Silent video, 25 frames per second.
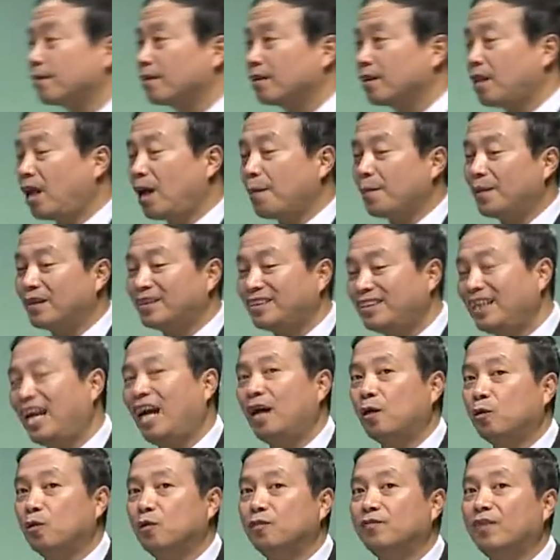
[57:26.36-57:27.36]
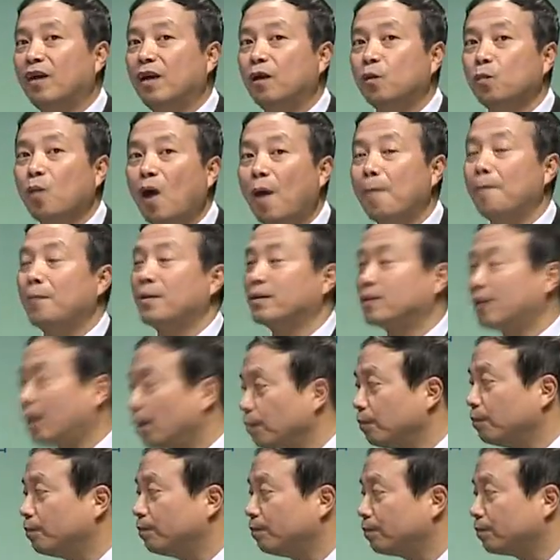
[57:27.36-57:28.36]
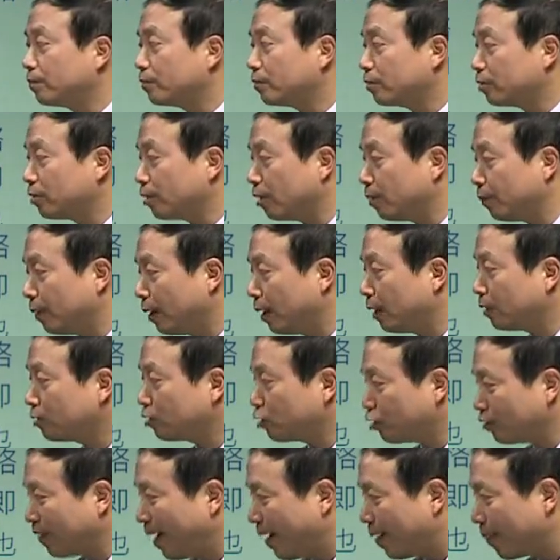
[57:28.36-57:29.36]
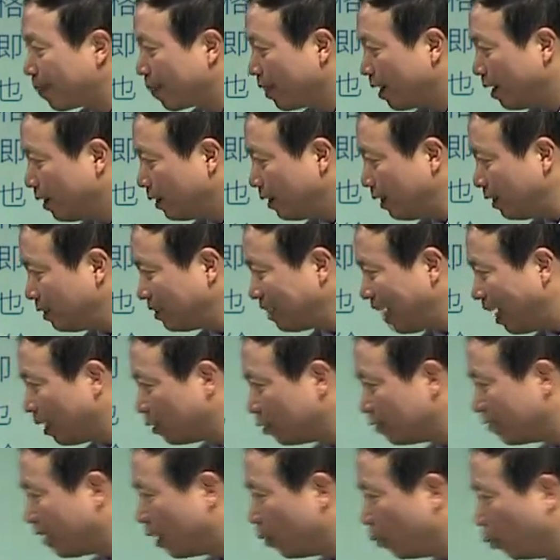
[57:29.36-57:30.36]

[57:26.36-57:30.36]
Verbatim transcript: 那么加工方管不着，你知道吗？此外。因加工方